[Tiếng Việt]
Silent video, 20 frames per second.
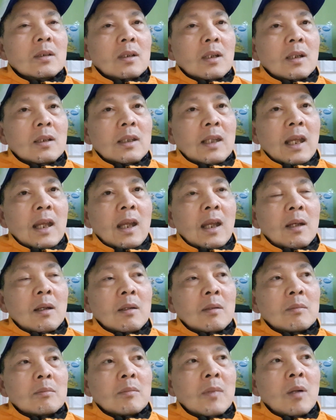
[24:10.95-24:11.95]
ở
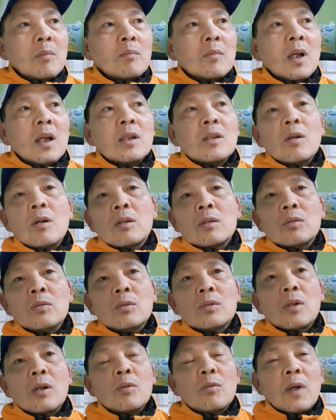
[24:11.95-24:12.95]
nhà bồng bế con
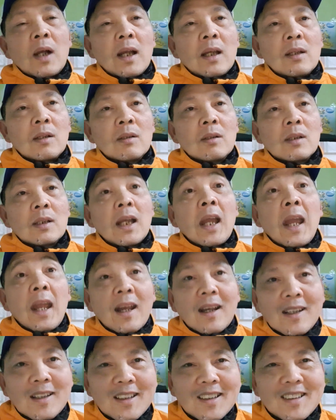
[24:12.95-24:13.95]
nuôi con hoài họ ngán